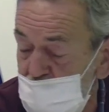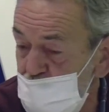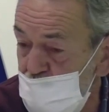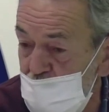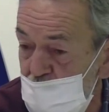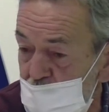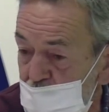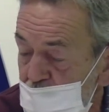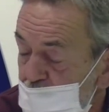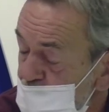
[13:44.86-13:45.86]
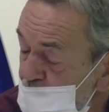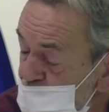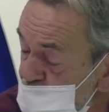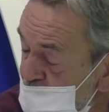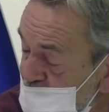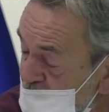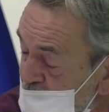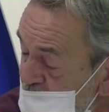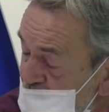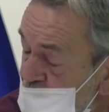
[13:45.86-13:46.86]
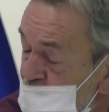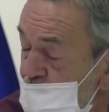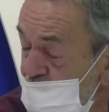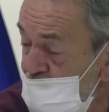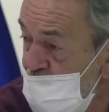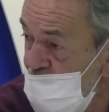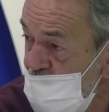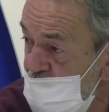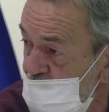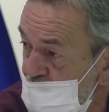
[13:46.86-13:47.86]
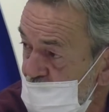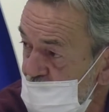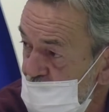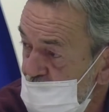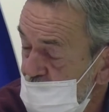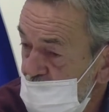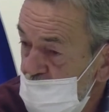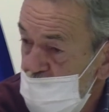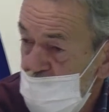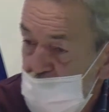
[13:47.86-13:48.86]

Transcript: punto con el punto de carga eléctrico etc. importante también esa